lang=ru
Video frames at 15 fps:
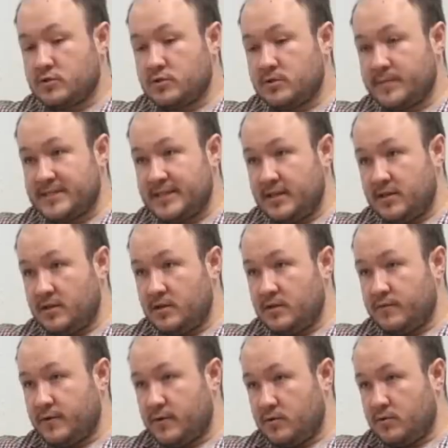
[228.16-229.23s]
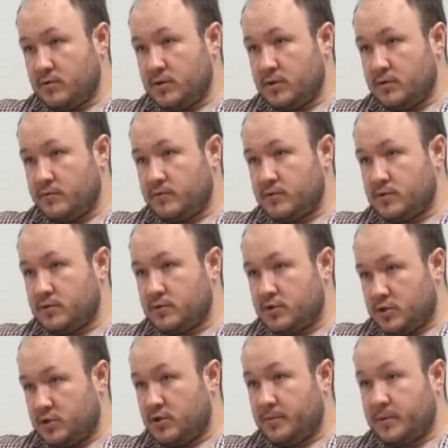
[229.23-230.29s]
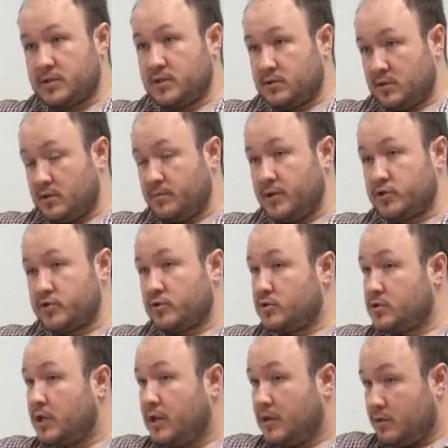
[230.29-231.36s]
что за последние два года вот 4% э, это большой рост